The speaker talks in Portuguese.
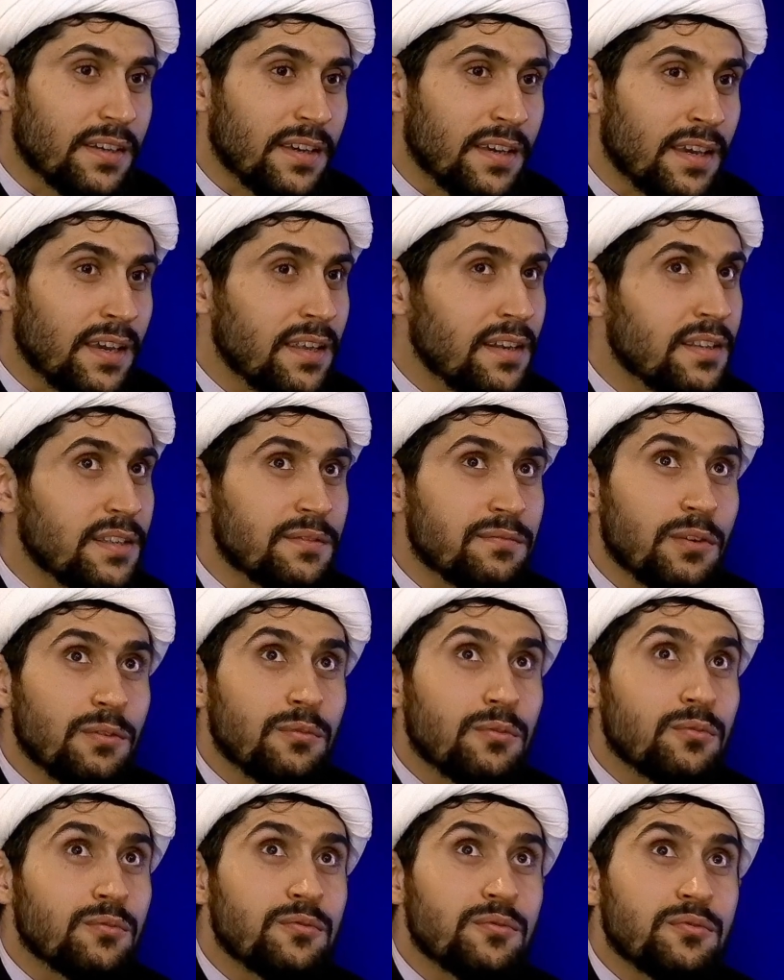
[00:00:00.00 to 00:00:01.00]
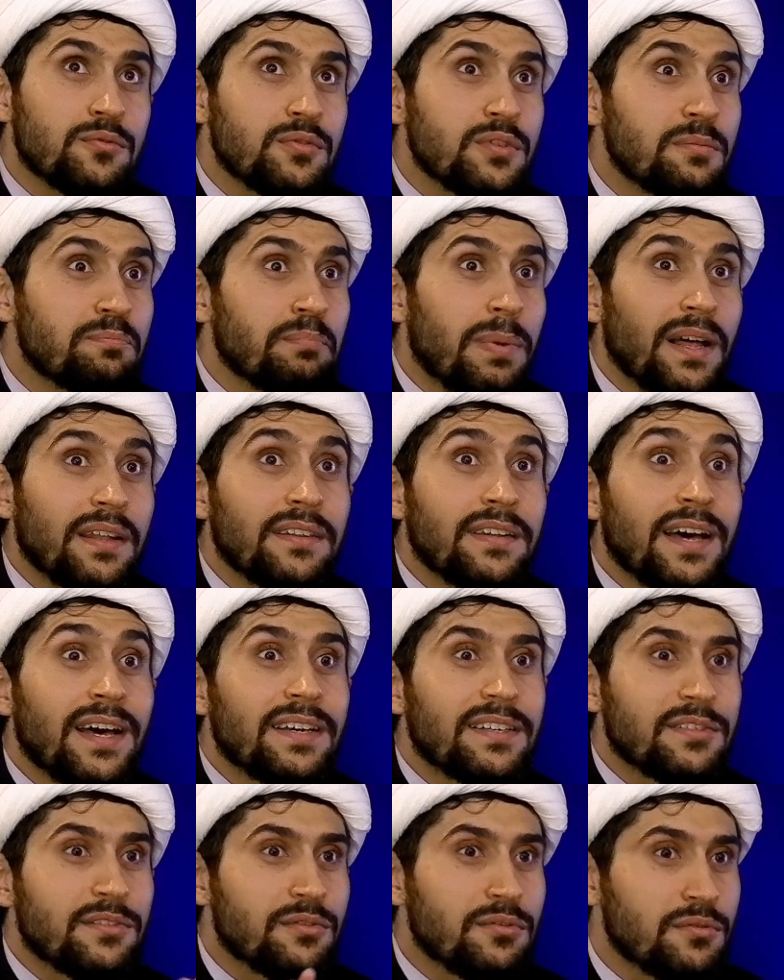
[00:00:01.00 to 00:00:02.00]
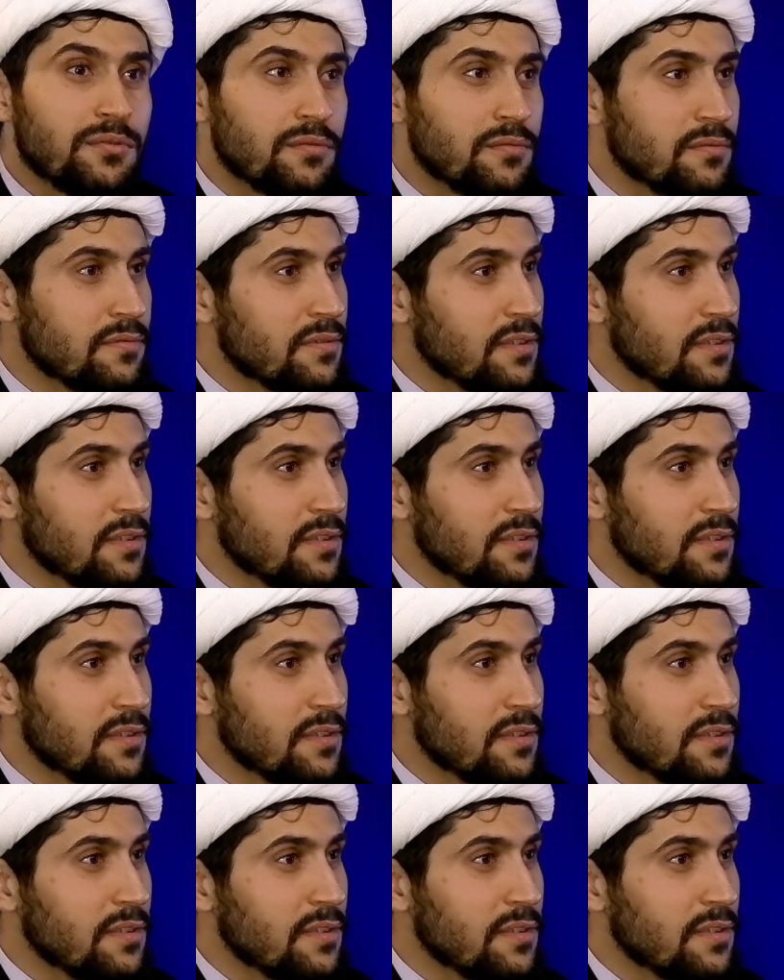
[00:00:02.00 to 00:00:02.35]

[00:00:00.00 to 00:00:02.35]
Eles vão construir palácio,